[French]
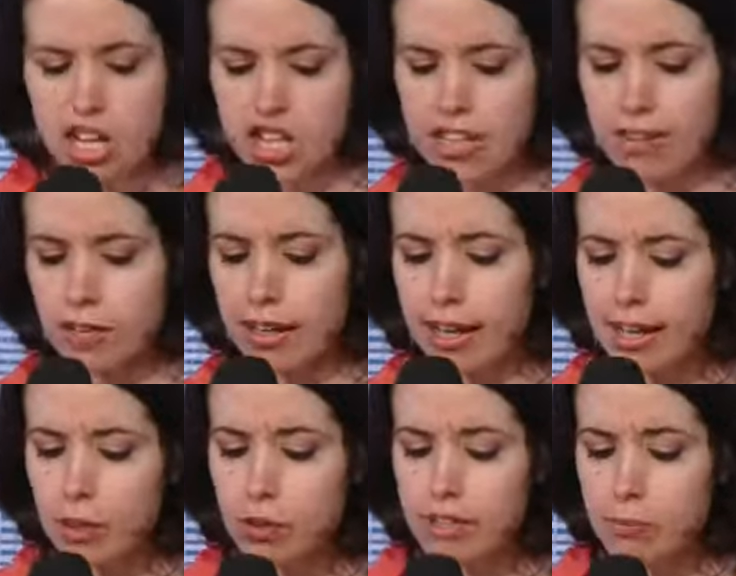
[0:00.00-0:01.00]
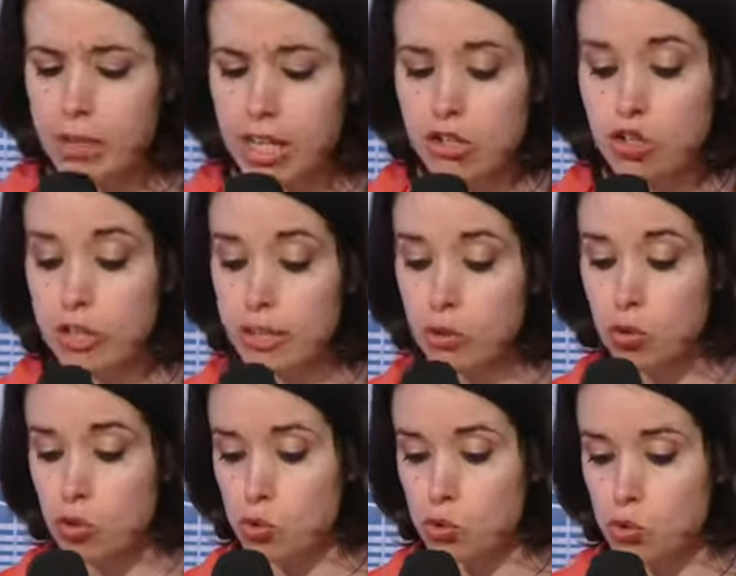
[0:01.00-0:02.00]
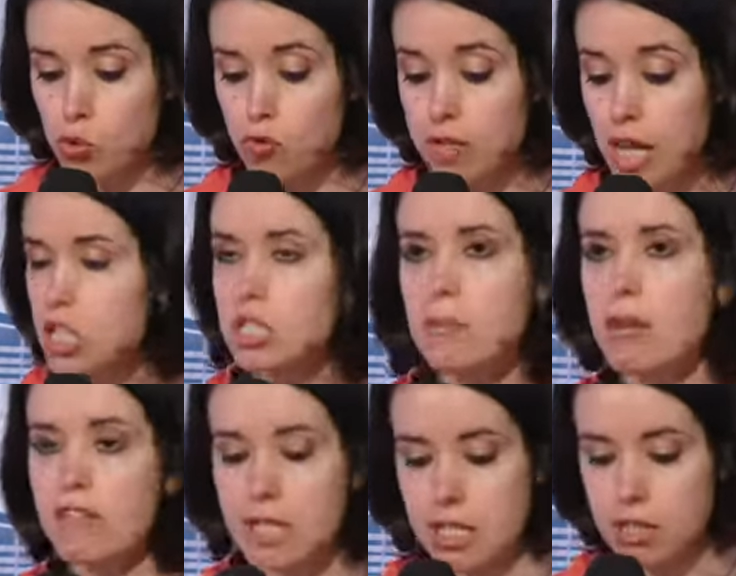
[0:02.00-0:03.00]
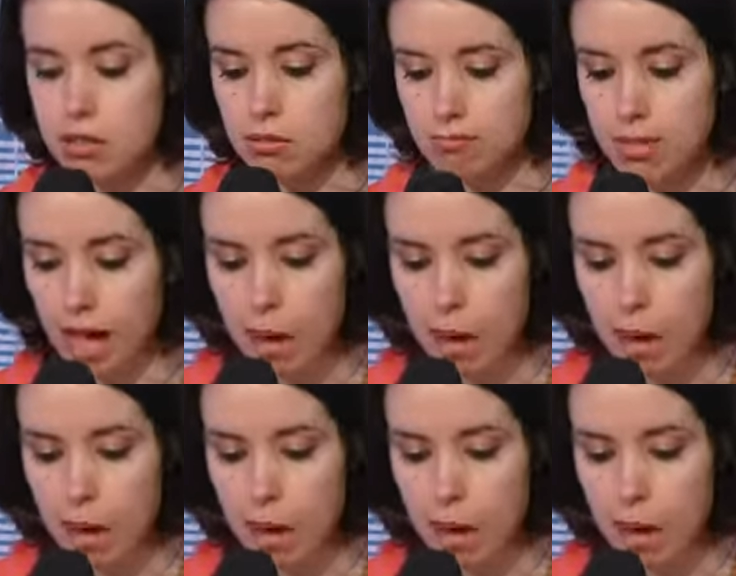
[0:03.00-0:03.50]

J'étais en train de lire le témoignage de Quito sur son sauvetage et ça m'a fait tilt.